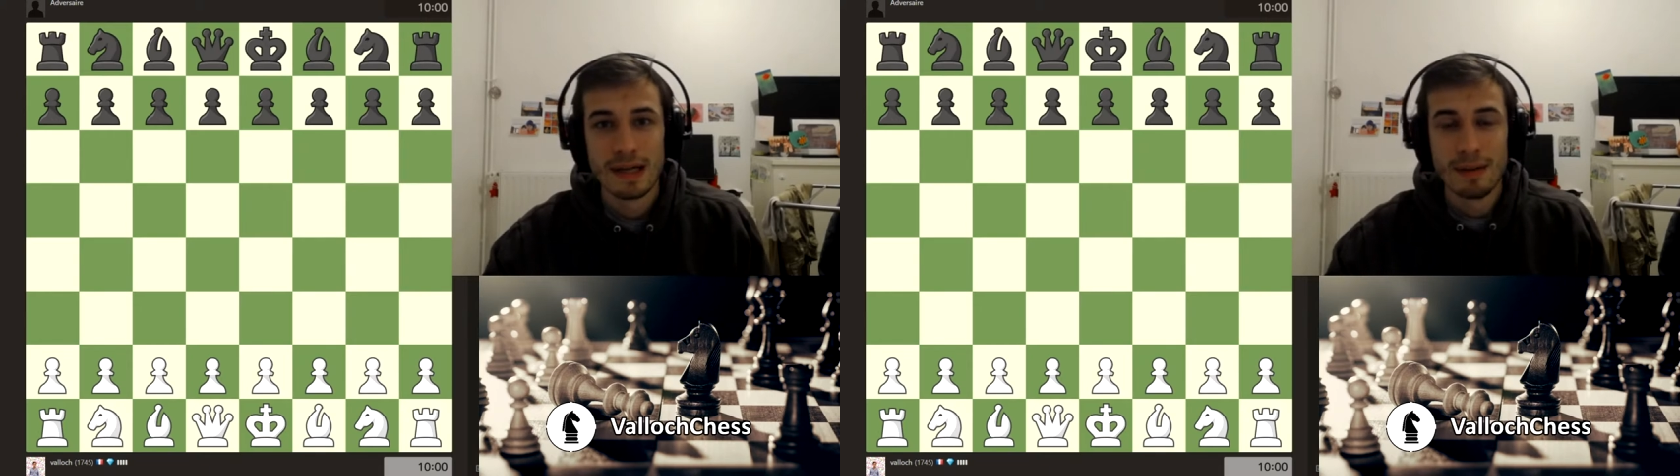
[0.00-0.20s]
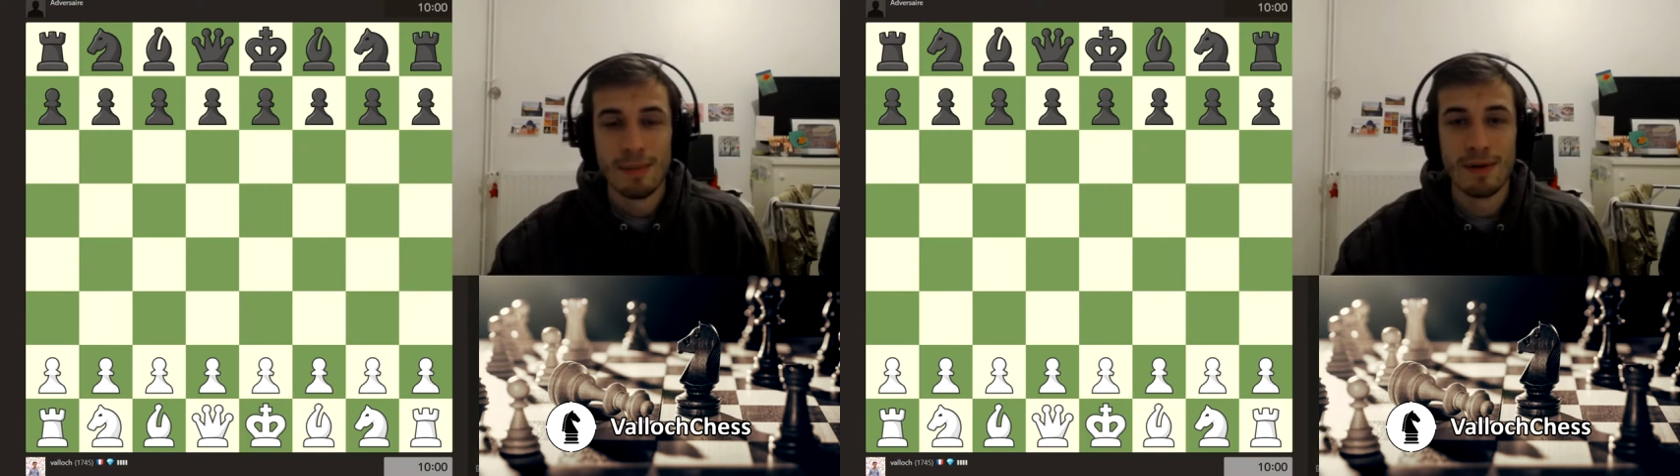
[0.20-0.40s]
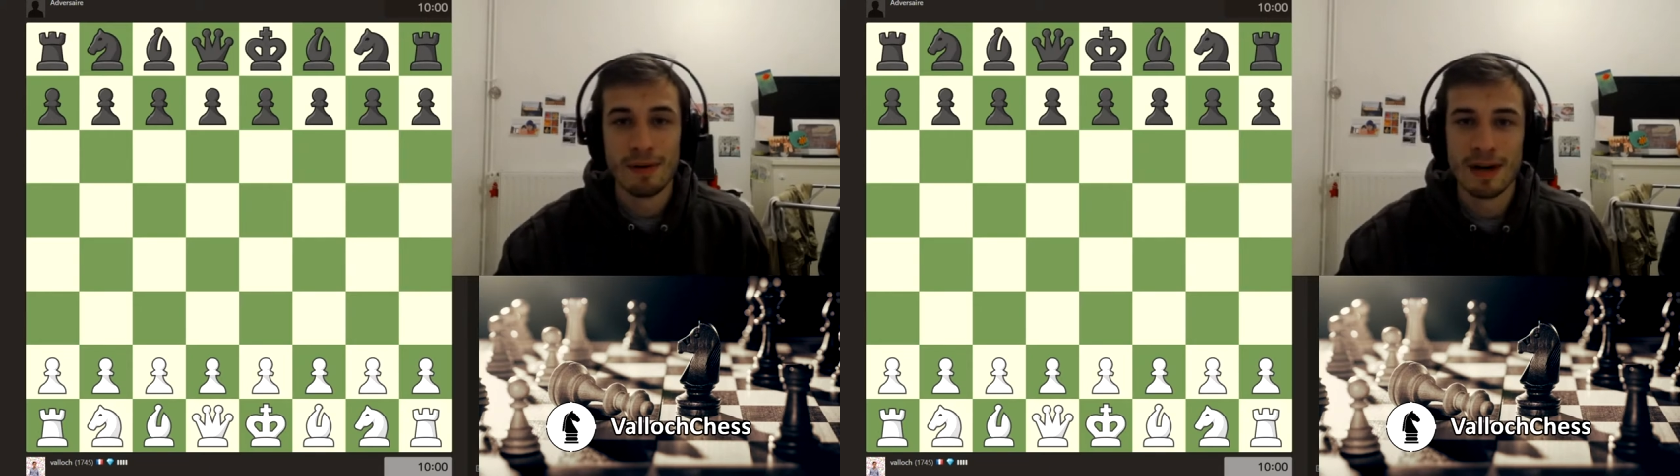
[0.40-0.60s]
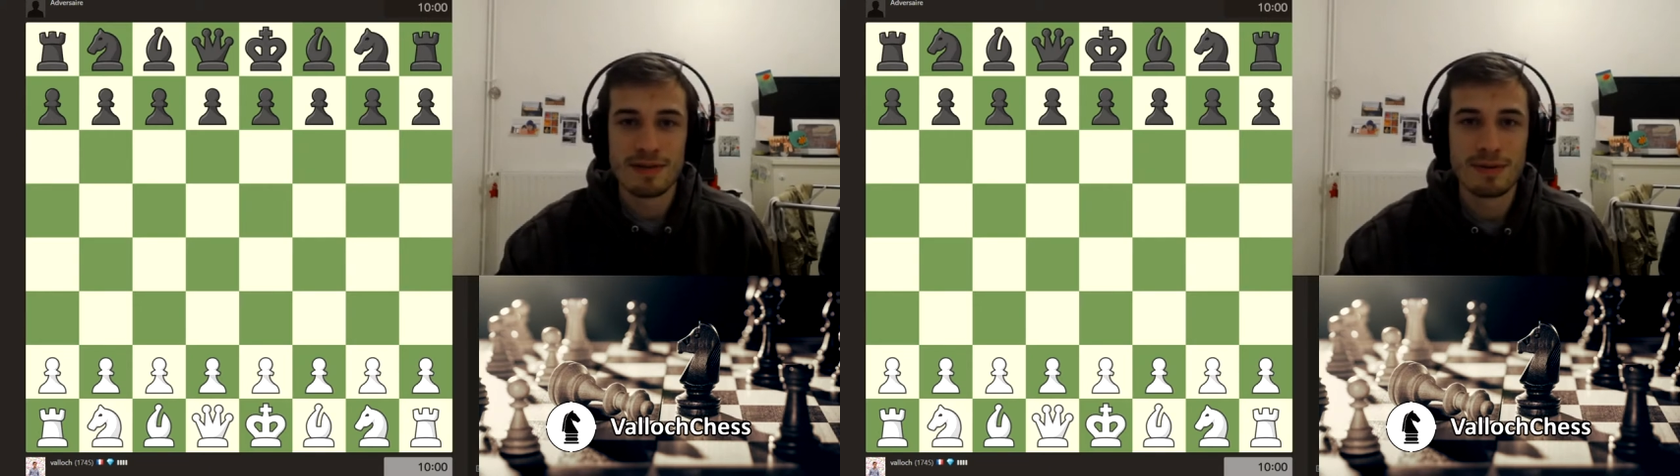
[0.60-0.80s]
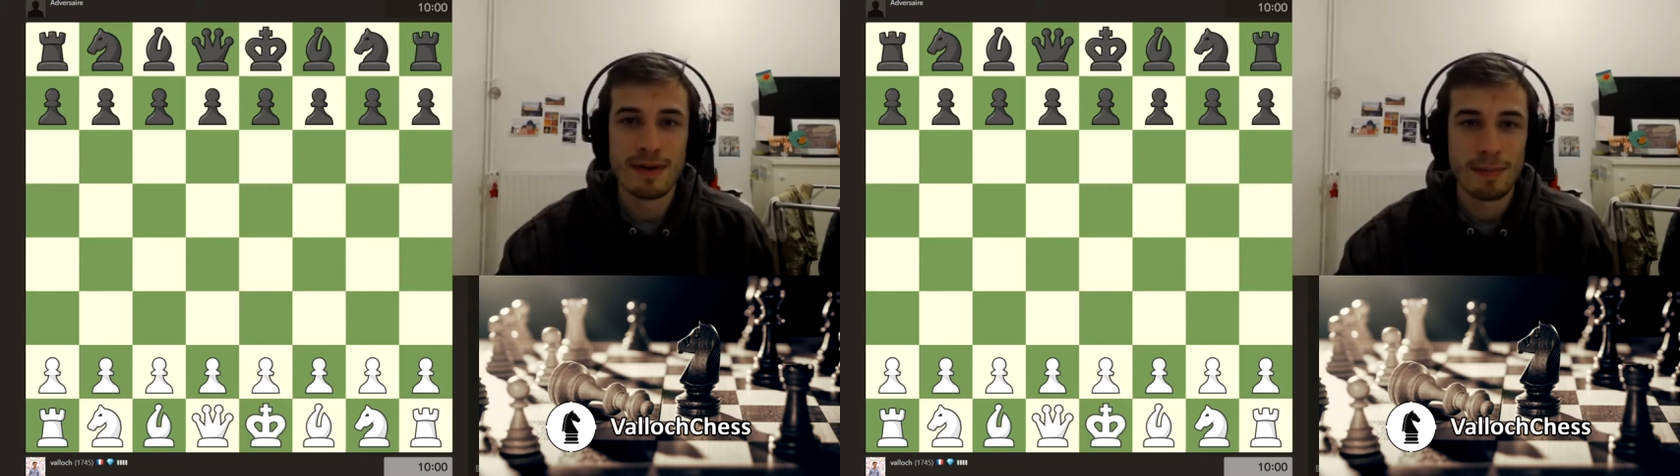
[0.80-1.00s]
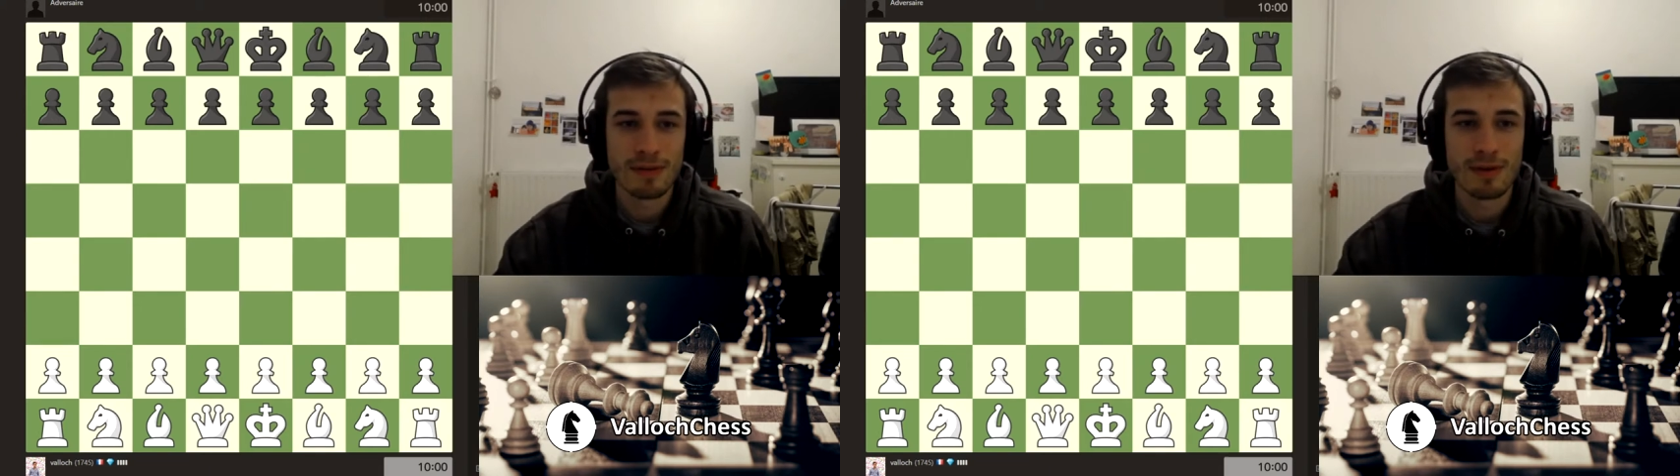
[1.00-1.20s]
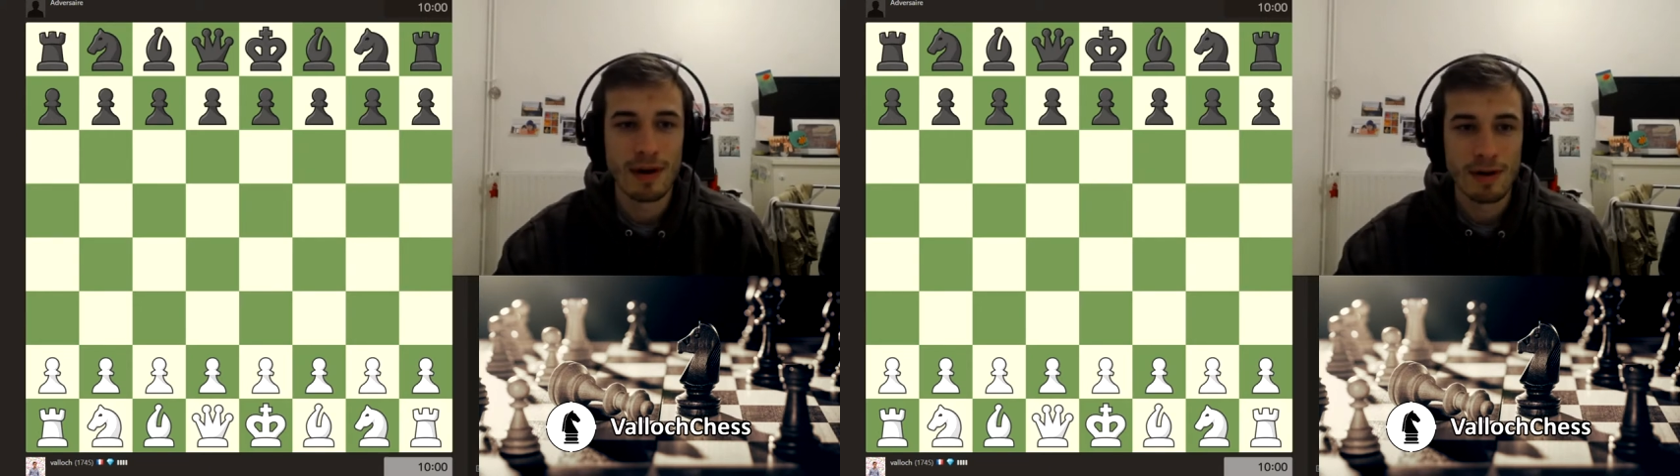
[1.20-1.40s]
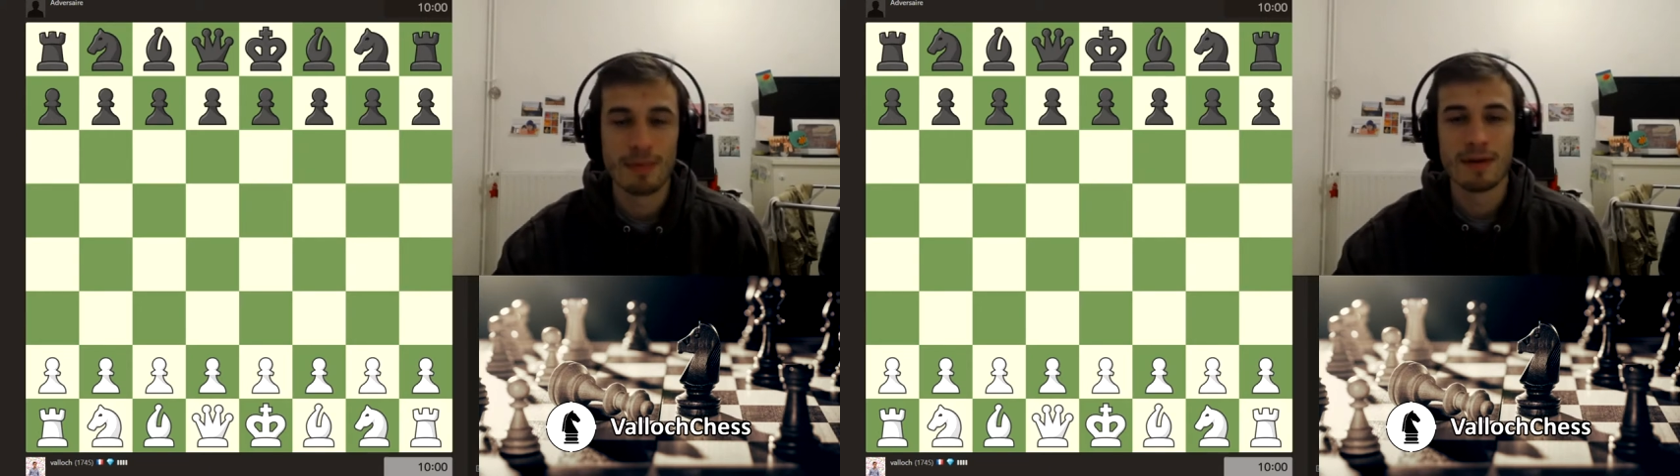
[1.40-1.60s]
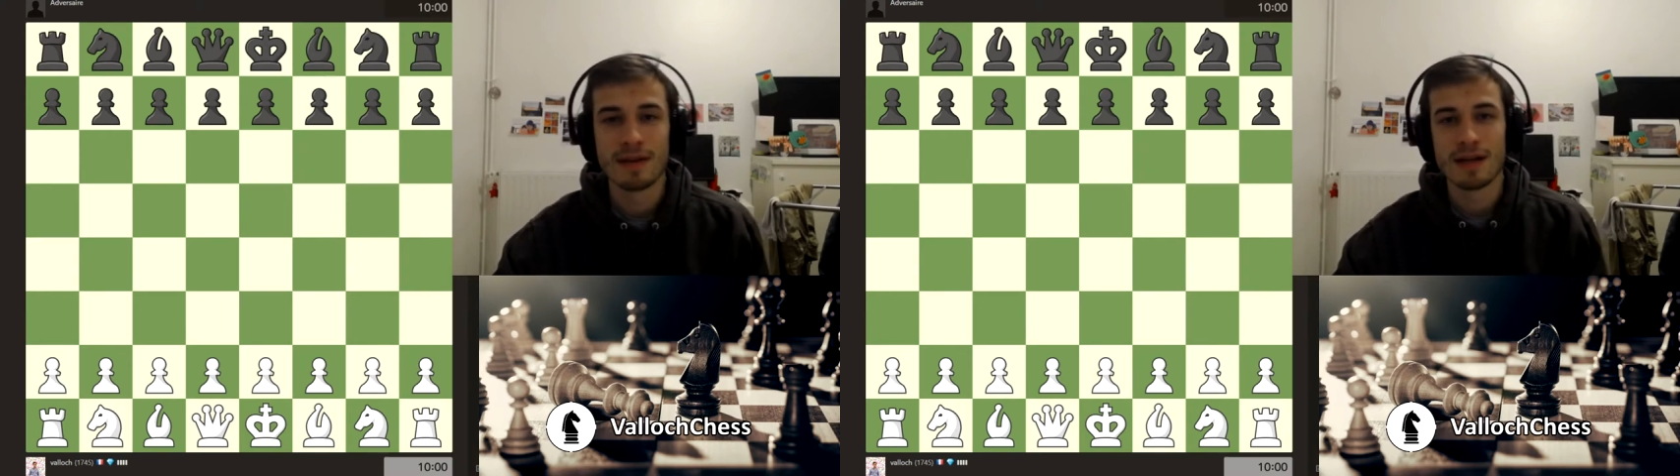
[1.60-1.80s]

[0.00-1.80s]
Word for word: Bon, l'insultez pas trop dans les commentaires,